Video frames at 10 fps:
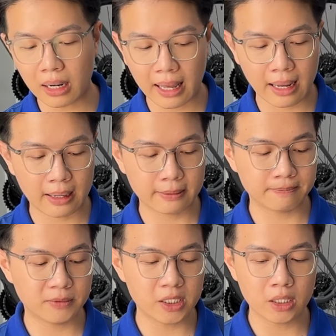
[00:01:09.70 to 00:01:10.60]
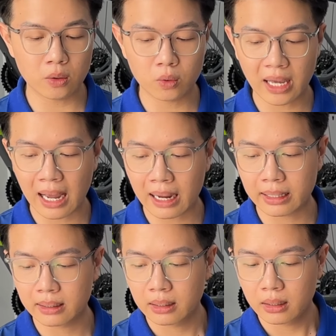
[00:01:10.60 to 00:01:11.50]
đó là chiều
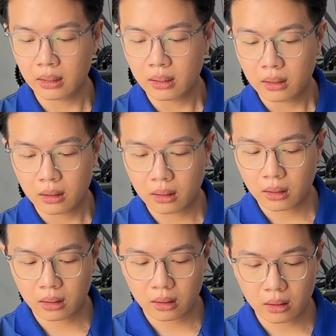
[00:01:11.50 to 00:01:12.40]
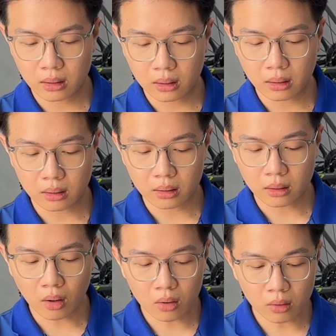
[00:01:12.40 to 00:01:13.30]
dài à,
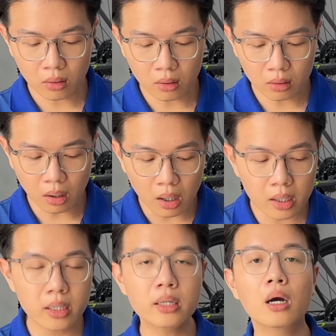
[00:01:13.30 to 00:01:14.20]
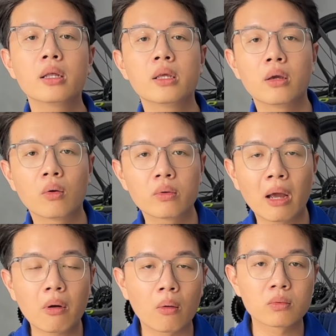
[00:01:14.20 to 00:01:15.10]
nó hơi hơi nhiều
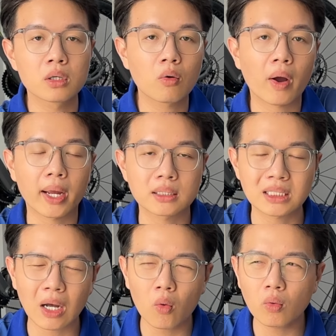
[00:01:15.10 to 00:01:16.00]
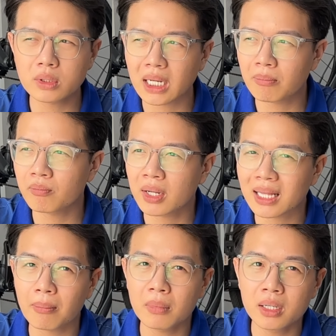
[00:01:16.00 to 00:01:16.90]
dao động từ khoảng
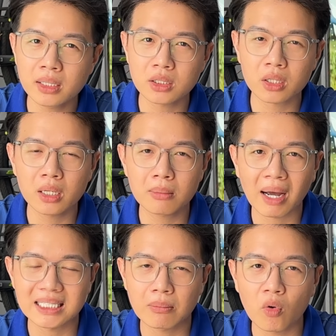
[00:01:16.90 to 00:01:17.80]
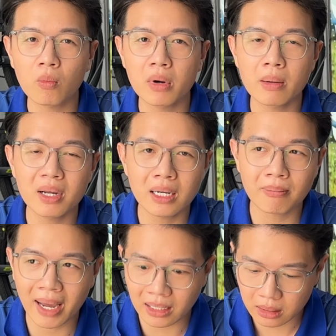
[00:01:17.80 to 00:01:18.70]
680 cho tới 740
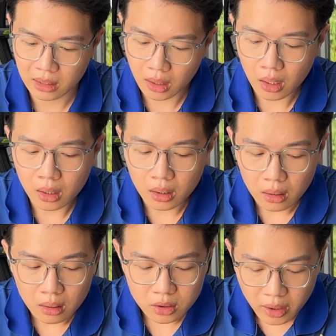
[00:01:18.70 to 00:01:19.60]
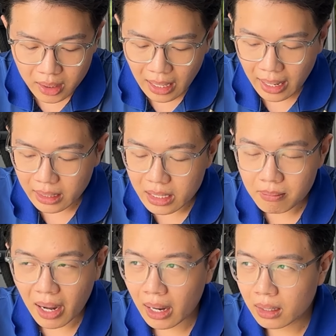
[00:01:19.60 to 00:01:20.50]
mm cho nên là khi
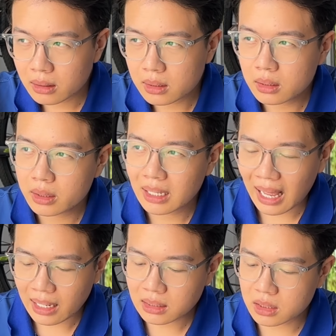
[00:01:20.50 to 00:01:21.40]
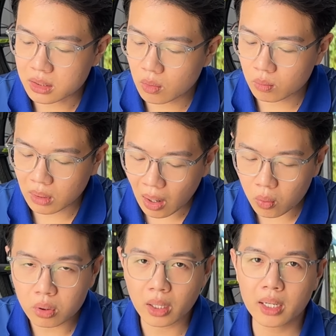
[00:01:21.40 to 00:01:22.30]
mà người lái sử dụng
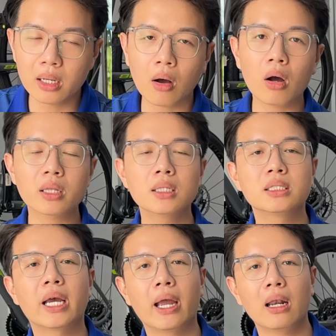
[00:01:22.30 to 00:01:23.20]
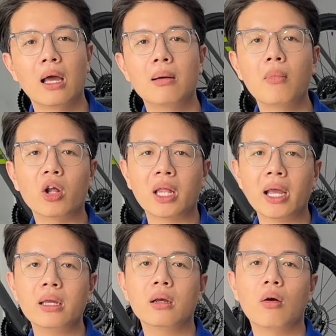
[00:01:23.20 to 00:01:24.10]
lâu thì có cái tình trạng là mỏi
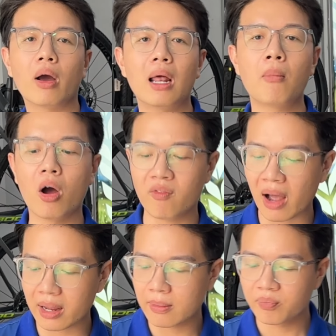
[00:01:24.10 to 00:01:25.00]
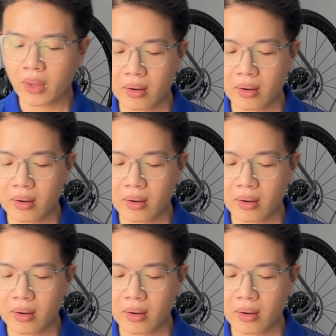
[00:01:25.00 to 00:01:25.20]
tay hoặc là mỏi vai